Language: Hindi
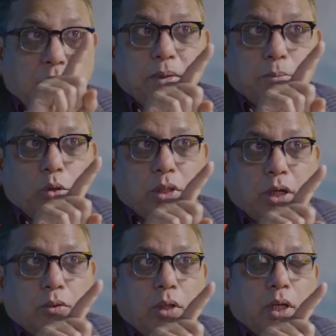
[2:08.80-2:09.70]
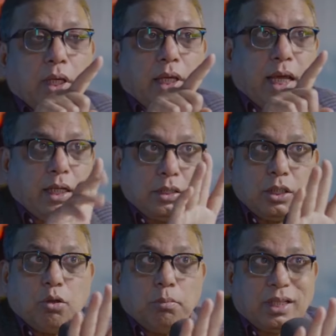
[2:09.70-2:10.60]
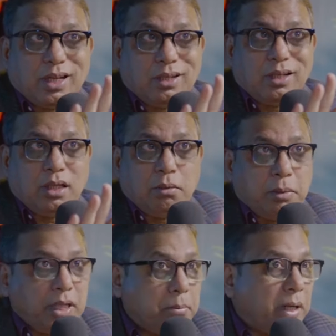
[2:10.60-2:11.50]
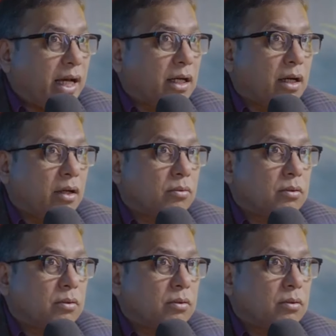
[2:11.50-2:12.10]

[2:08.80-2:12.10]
साथ में बोलता हूँ कि यार किसी को बताना नहीं मैं ये बाय कर रहा हूँ